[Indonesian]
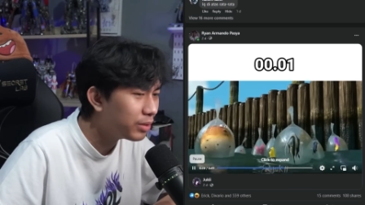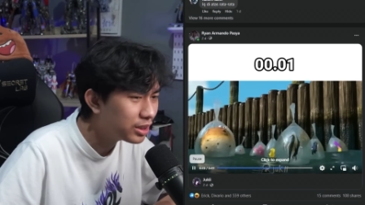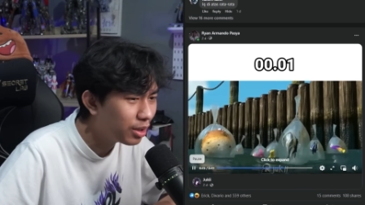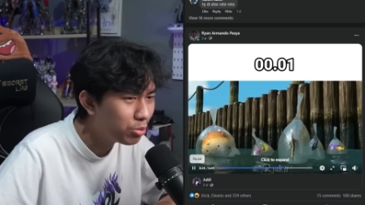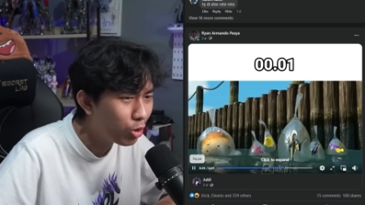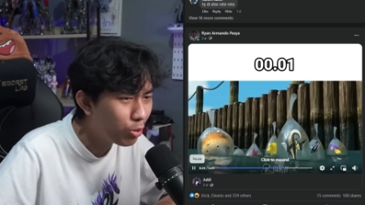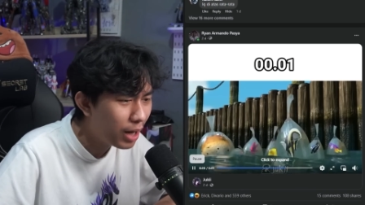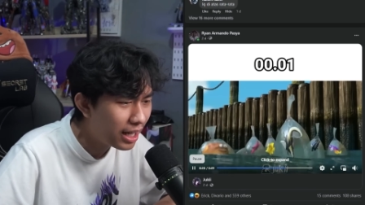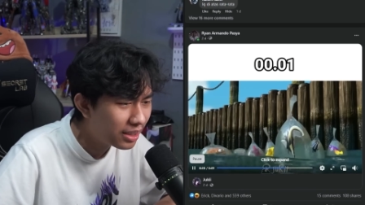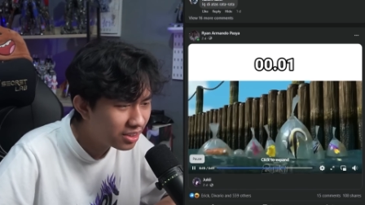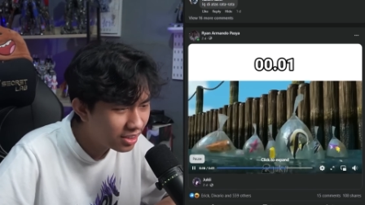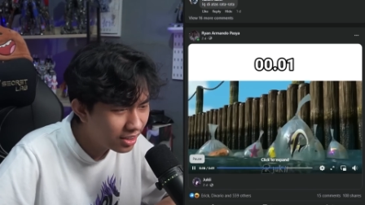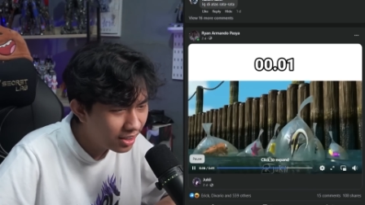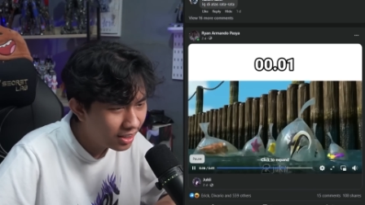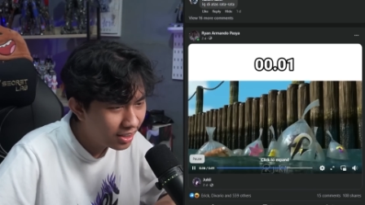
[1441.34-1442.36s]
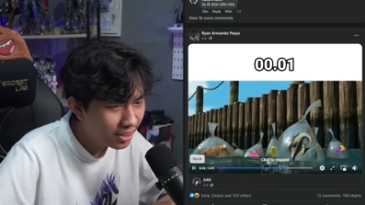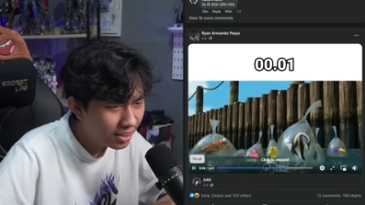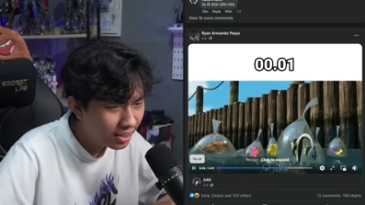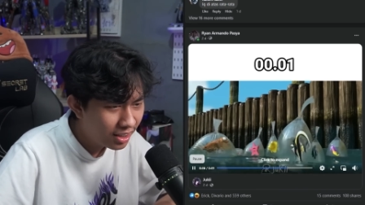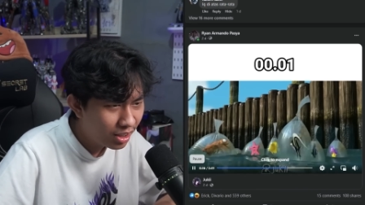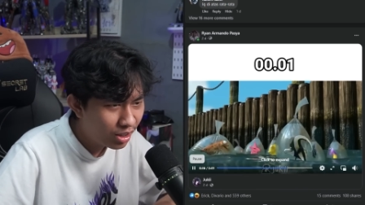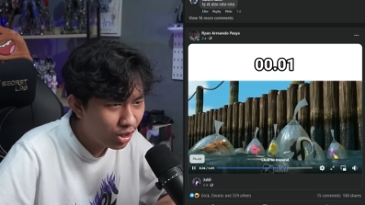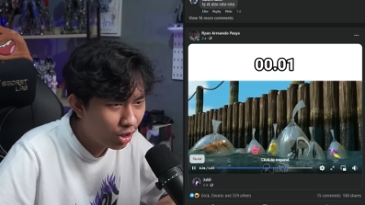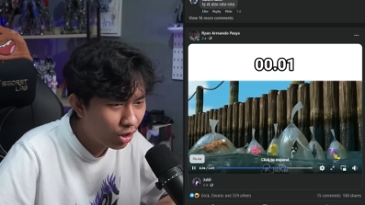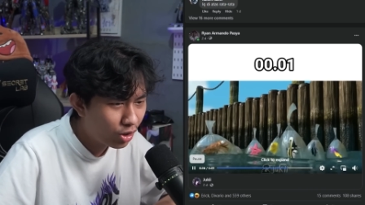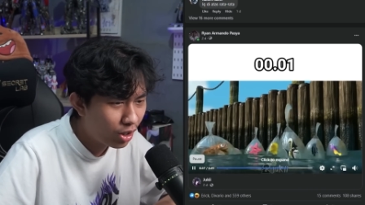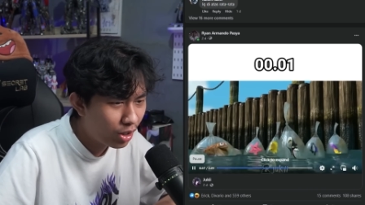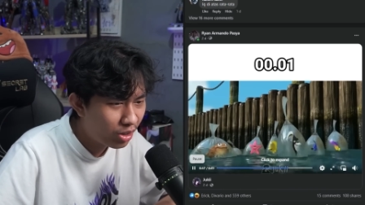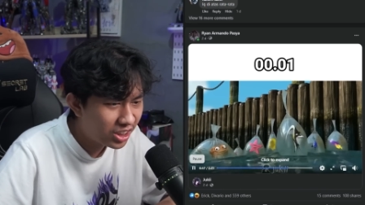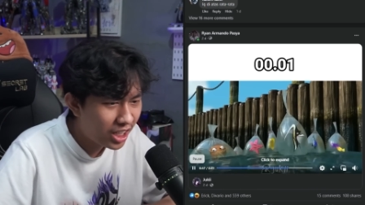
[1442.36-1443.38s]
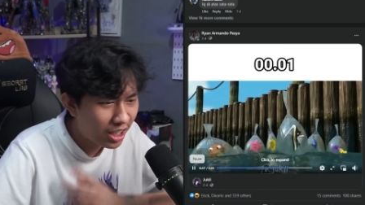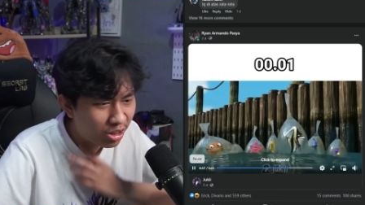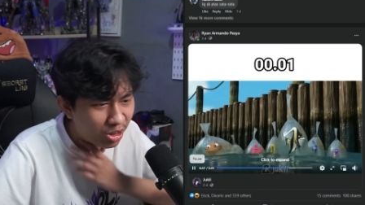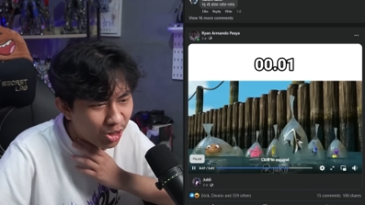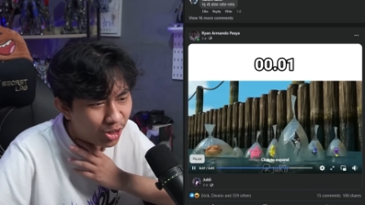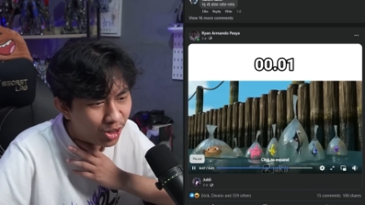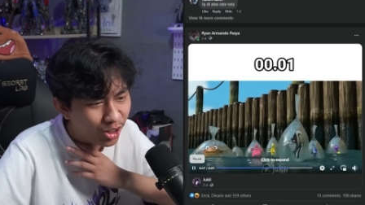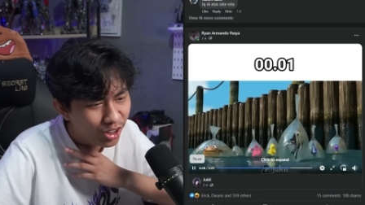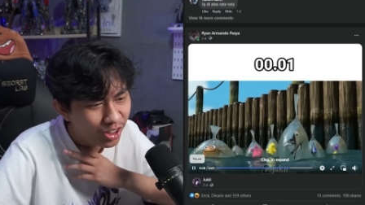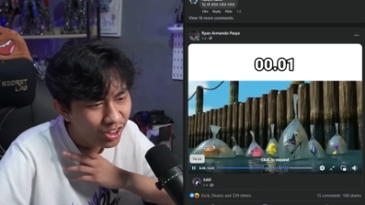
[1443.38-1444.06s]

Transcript: pas jam 12 00 lewat satu.